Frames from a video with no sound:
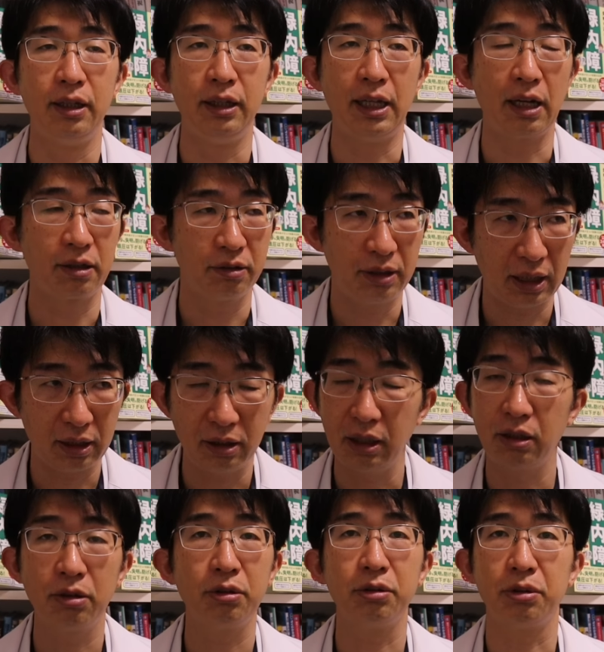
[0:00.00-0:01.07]
なくな
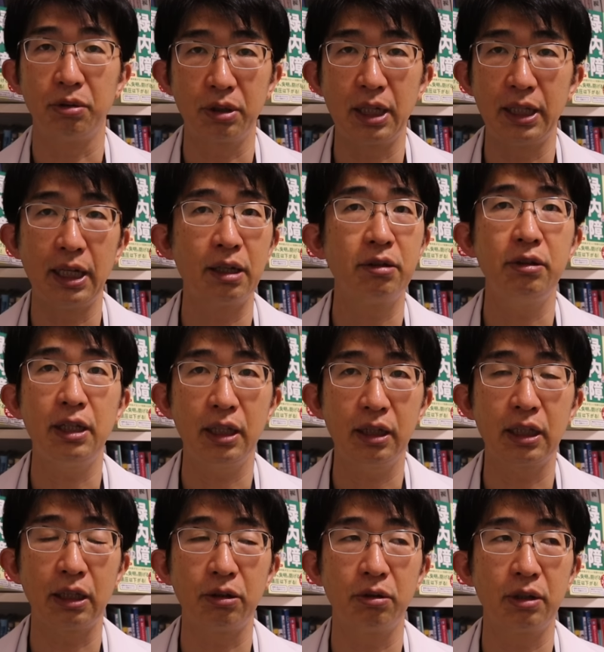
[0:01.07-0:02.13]
りそうとか、なく
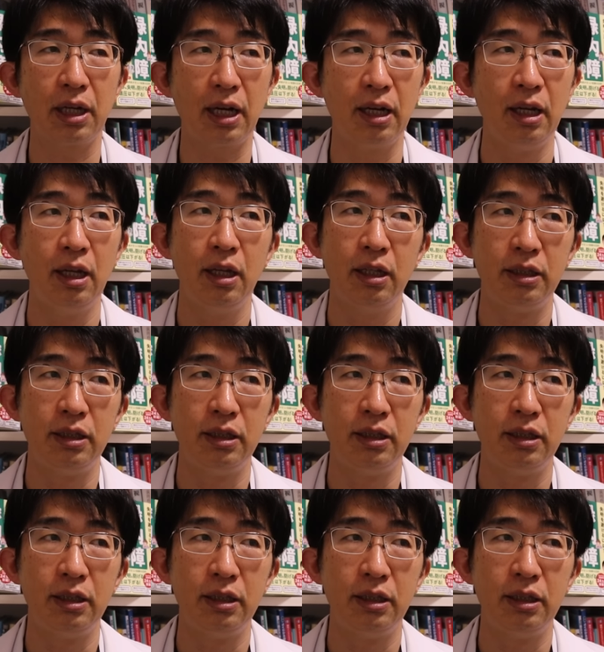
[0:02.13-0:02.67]
なったとか、